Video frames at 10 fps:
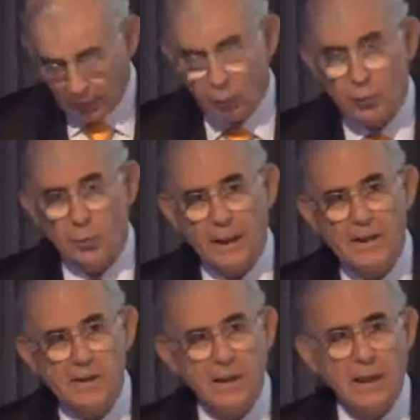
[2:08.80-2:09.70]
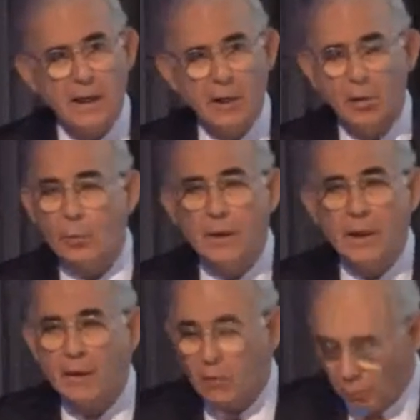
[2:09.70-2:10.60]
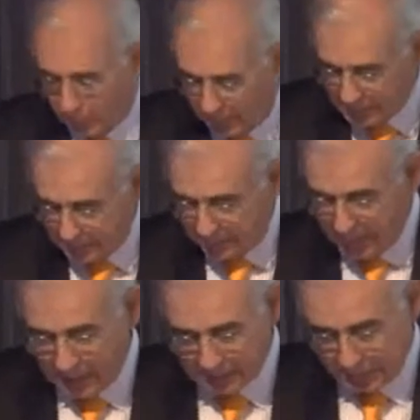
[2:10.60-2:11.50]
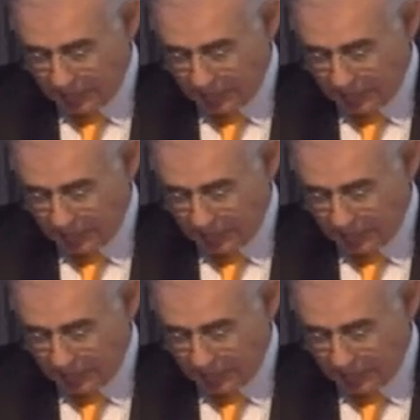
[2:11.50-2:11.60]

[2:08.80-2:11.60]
otros países y de las economías de los países BRICS